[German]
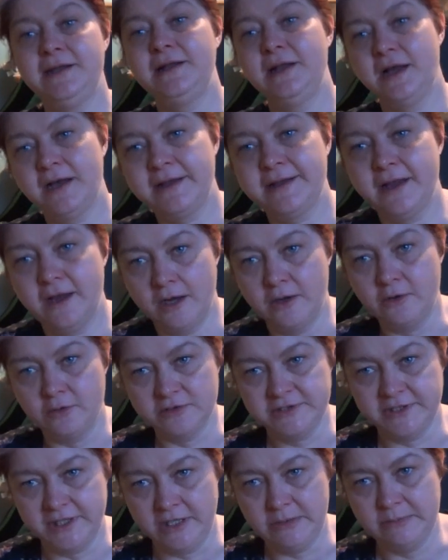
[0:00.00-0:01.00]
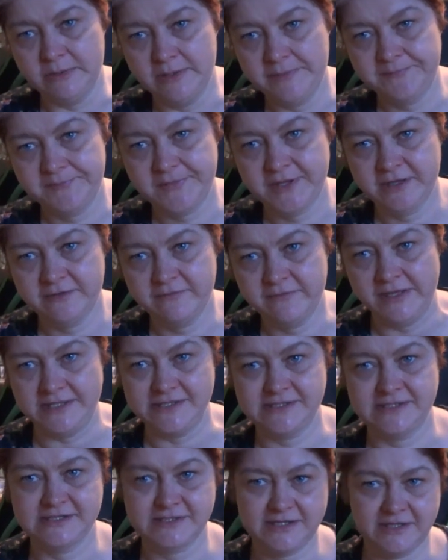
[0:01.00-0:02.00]
ich lache ja auch selber. Ich
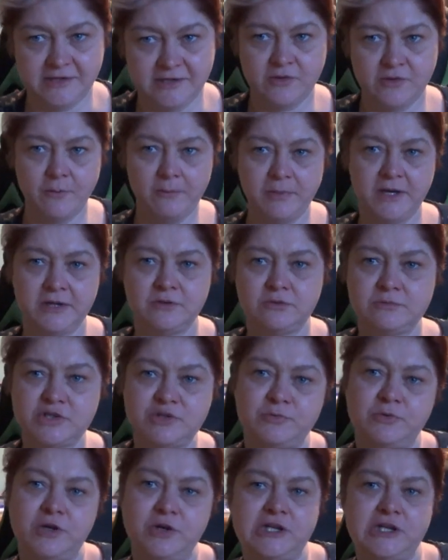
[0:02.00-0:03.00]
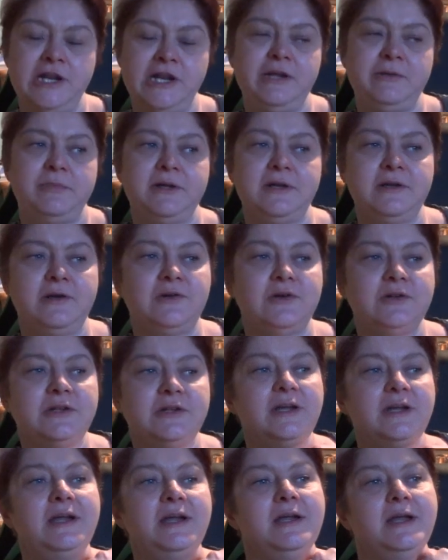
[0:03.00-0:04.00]
weiß, dass ich komplett unsportlich bin
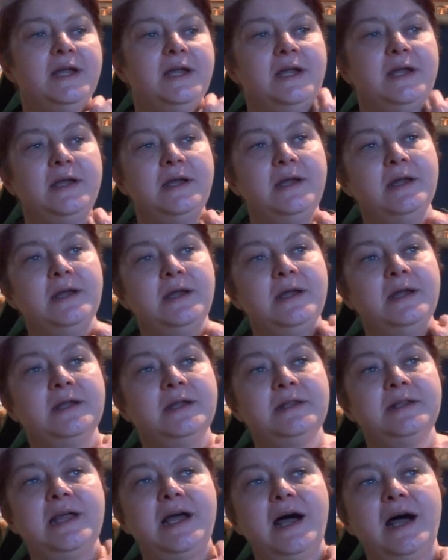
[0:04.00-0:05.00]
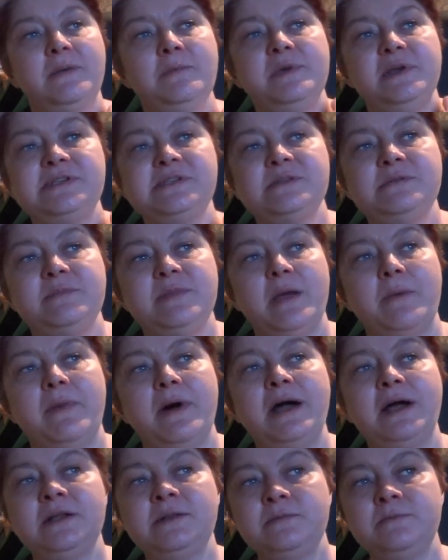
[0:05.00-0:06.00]
und da ein bisschen mehr
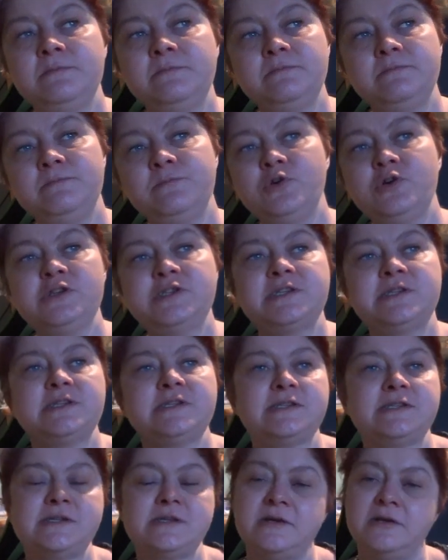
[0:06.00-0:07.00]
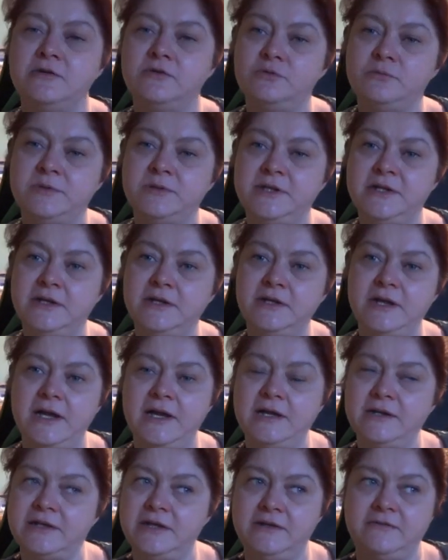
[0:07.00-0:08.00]
machen muss unbedingt.
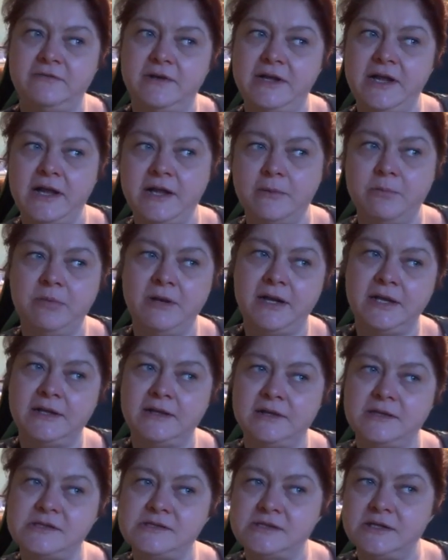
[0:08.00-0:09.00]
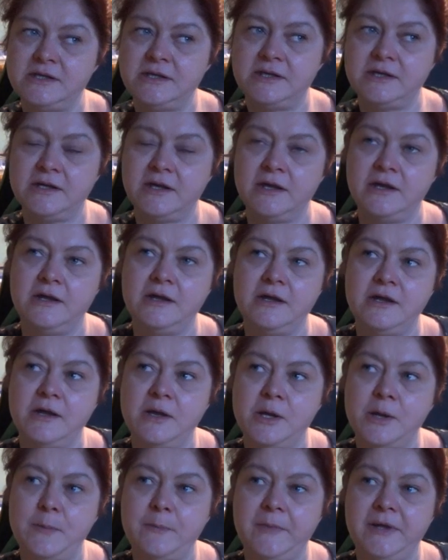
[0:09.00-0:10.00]
Eigentlich war ja geplant, dass ich
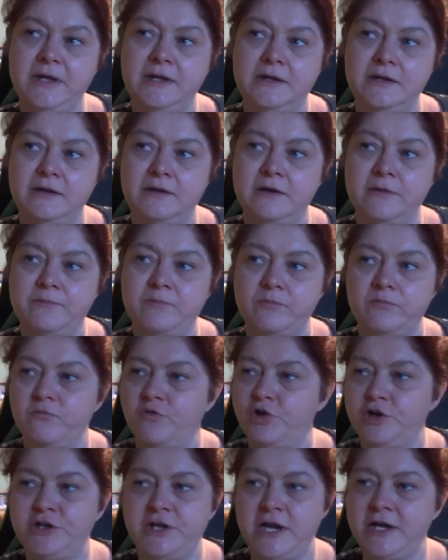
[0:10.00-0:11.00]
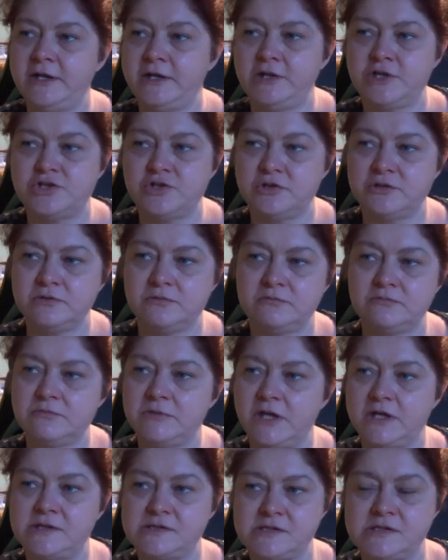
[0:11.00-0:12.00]
mich, äh, wollte eigentlich schon
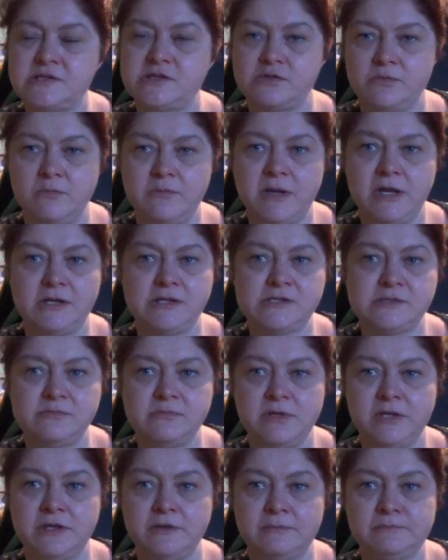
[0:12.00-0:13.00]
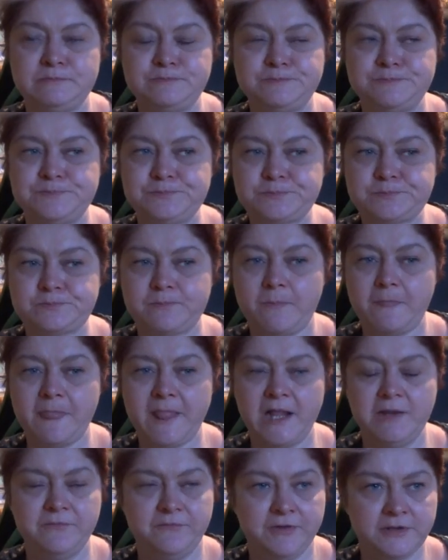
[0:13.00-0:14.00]
jetzt zum März mich
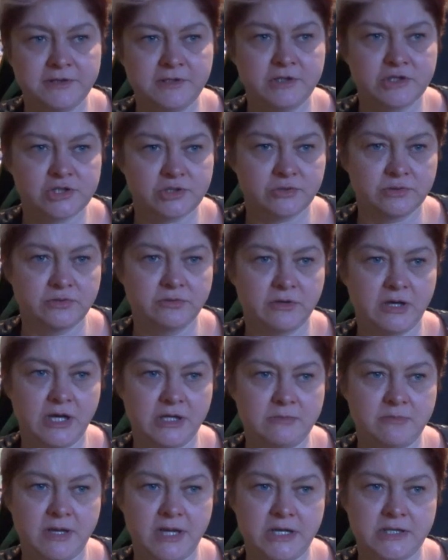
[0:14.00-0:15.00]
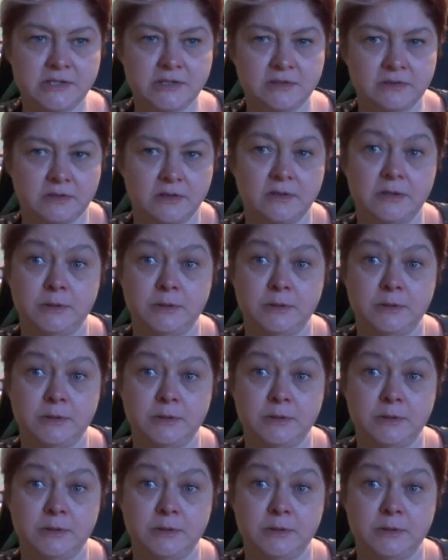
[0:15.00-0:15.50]
im Fitnessstudio anmelden.